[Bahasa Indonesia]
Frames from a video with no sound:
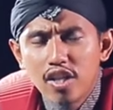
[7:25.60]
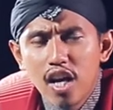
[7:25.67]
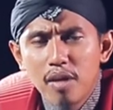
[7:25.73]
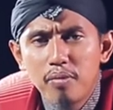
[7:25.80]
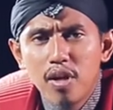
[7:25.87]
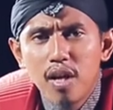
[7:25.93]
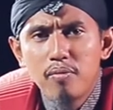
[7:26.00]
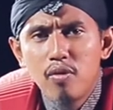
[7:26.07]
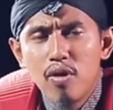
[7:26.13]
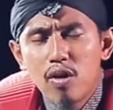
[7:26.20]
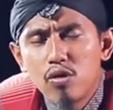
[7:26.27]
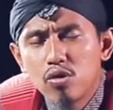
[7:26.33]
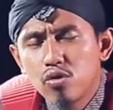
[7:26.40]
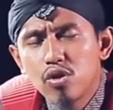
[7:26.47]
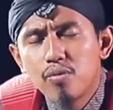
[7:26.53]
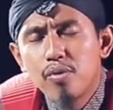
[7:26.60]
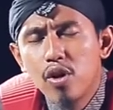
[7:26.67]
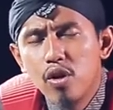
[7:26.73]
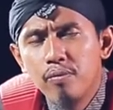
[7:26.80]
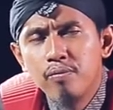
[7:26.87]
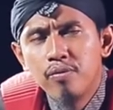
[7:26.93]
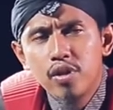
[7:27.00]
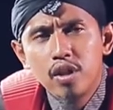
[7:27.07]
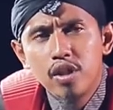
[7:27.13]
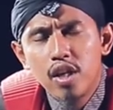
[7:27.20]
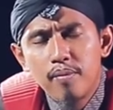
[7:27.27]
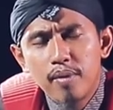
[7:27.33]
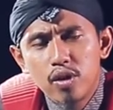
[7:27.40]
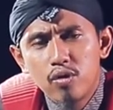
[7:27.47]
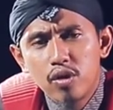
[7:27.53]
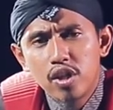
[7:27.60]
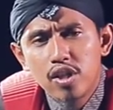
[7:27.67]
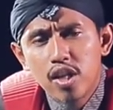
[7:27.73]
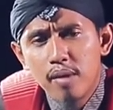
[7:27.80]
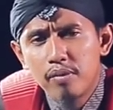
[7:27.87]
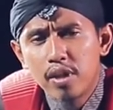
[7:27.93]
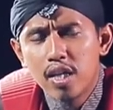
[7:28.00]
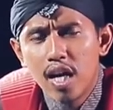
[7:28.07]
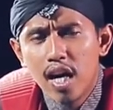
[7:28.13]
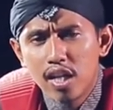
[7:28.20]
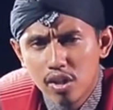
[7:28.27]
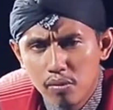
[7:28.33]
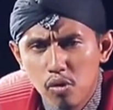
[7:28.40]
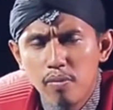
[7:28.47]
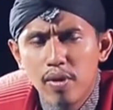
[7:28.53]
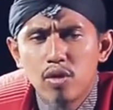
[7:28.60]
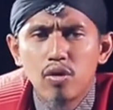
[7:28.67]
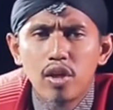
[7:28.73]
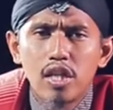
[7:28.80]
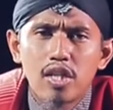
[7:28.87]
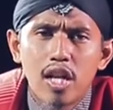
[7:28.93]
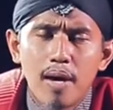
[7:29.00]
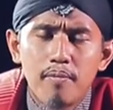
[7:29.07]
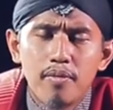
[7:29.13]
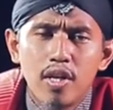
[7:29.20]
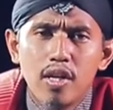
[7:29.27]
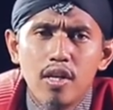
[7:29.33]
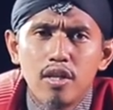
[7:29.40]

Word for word: saat bin Abi Waqqas itu sebelum dia masuk Islam, tiga hari sebelum masuk Islam,